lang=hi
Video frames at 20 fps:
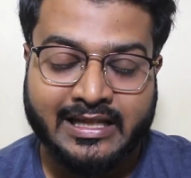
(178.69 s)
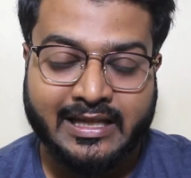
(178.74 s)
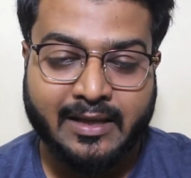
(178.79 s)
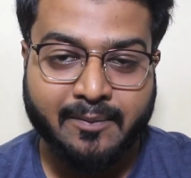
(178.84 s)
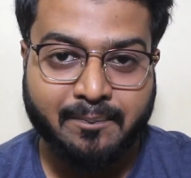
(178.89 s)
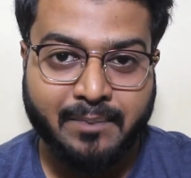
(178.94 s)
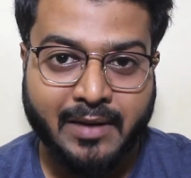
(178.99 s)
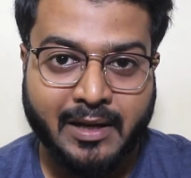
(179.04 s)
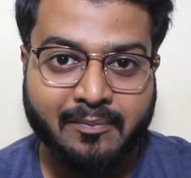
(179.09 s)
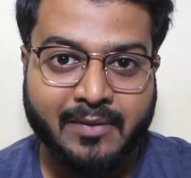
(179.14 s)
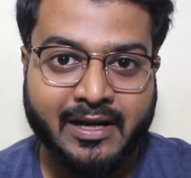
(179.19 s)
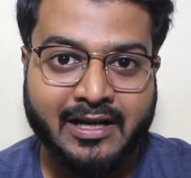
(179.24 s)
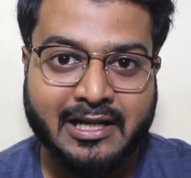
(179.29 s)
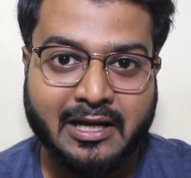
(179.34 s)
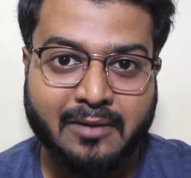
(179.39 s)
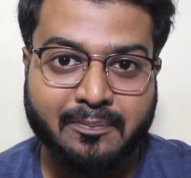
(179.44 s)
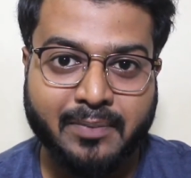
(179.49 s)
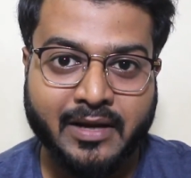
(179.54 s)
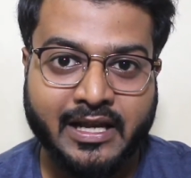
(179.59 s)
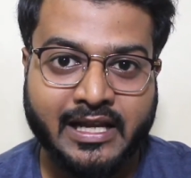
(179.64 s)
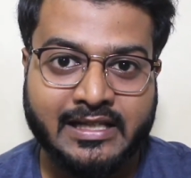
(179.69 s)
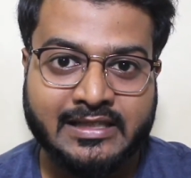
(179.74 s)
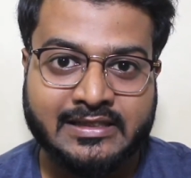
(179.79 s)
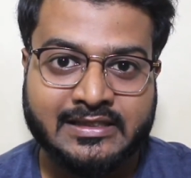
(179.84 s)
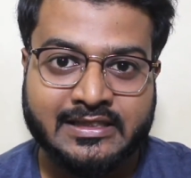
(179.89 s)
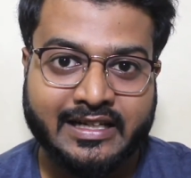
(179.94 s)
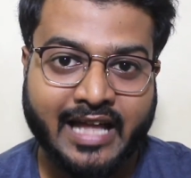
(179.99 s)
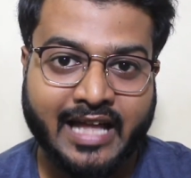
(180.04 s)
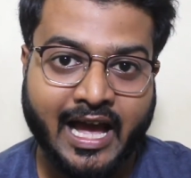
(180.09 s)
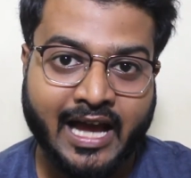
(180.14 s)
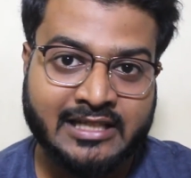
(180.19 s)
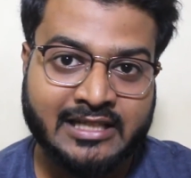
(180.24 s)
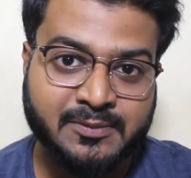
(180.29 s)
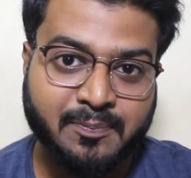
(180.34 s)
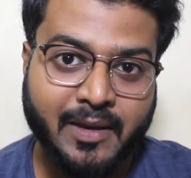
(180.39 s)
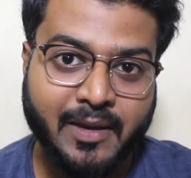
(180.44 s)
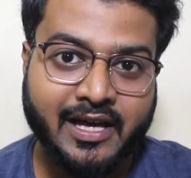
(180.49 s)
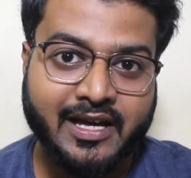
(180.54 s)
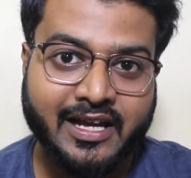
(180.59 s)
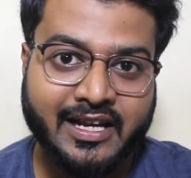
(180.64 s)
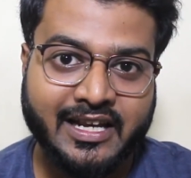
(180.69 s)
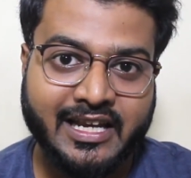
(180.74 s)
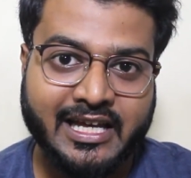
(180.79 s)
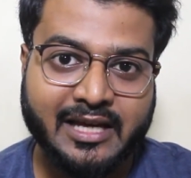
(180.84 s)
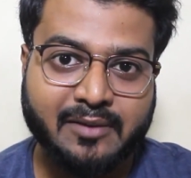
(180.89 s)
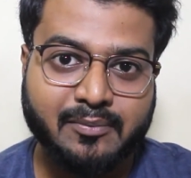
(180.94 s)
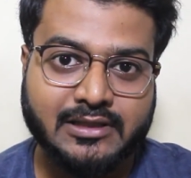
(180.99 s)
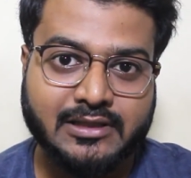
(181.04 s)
ये पेमेंट कंपनीज टैक्स पे करने के